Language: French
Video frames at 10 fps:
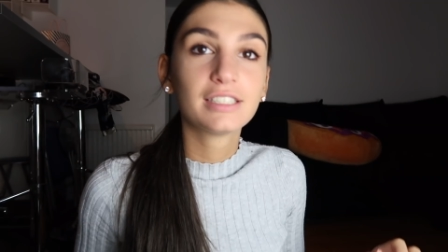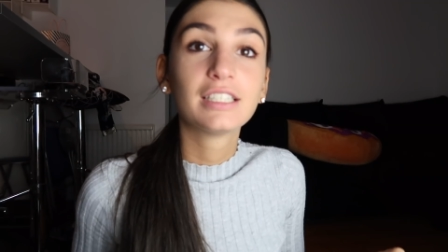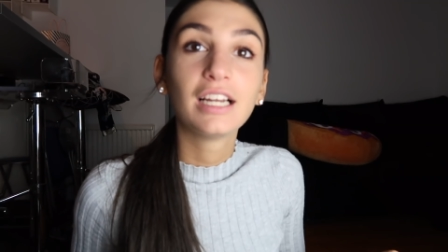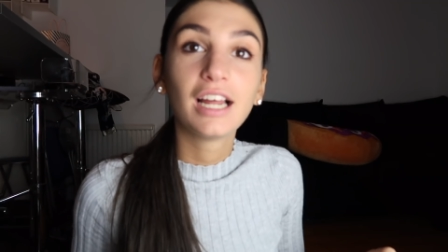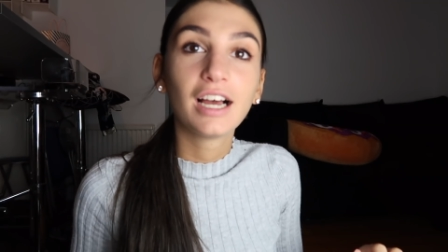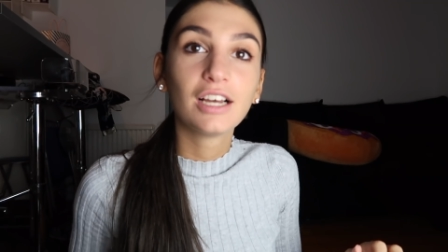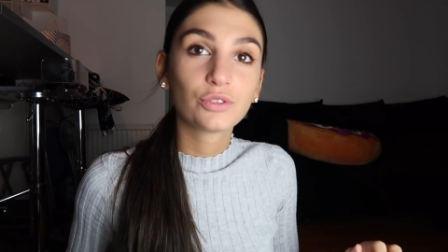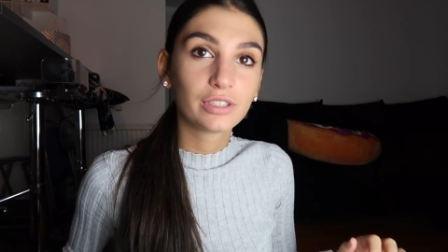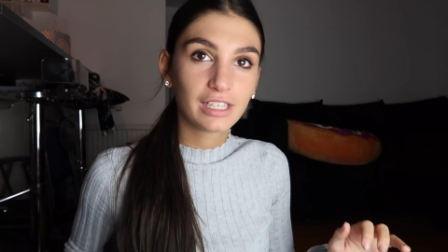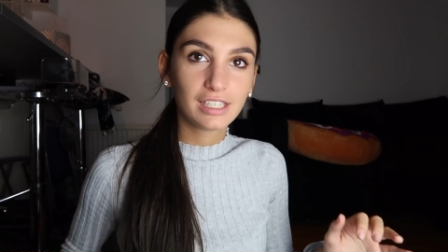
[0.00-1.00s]
C'est la
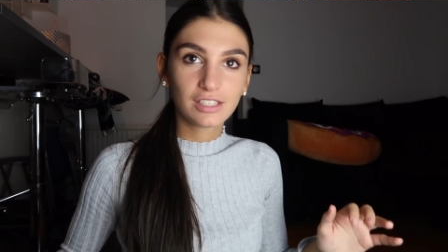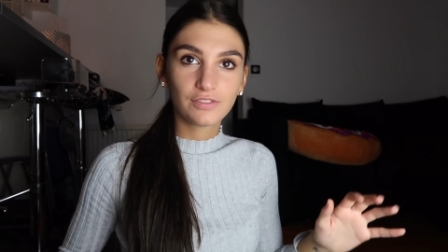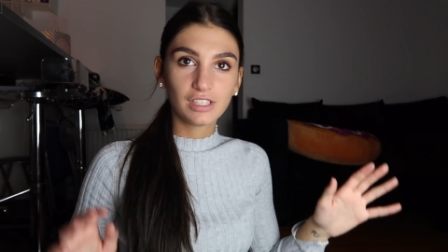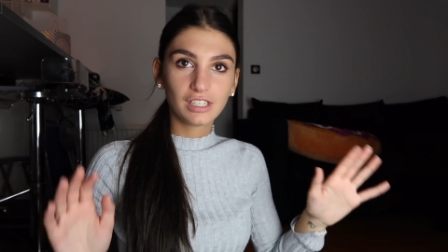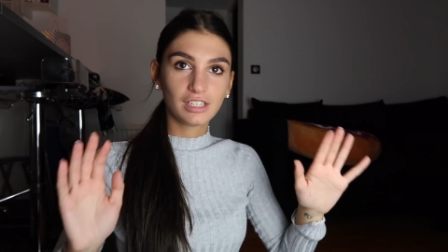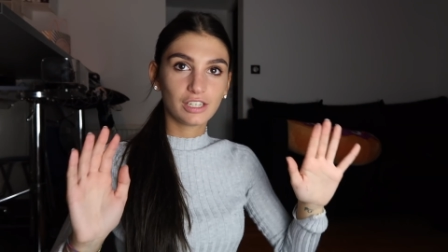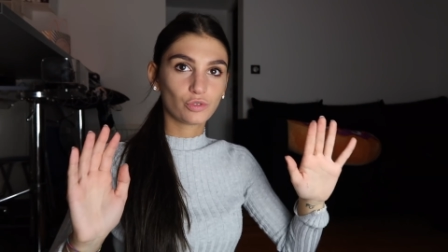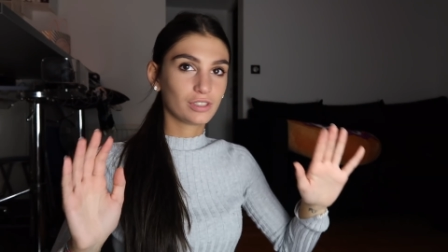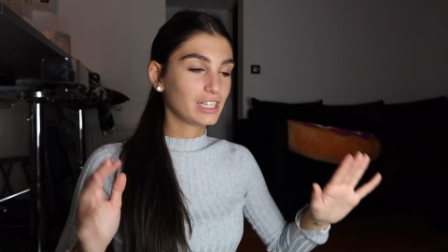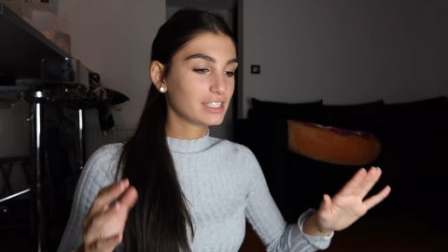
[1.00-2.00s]
journée qui se finit, la
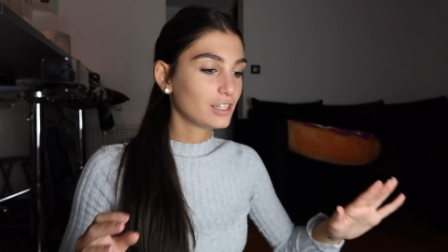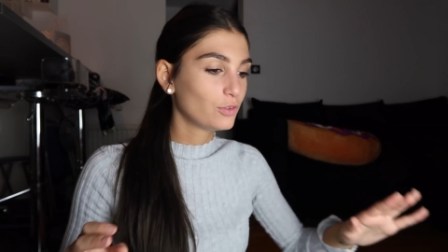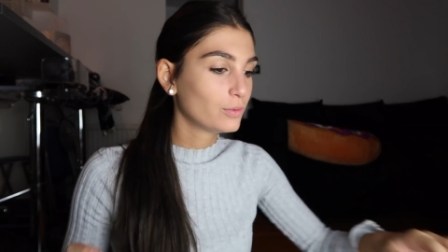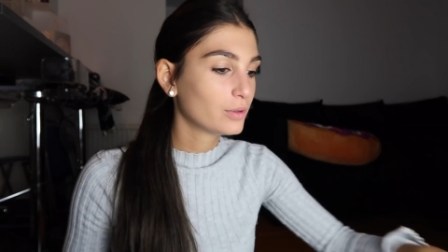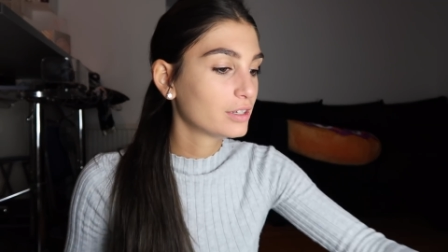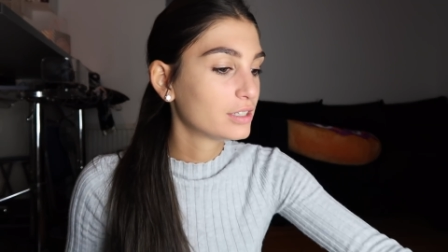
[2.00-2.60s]
journée était longue.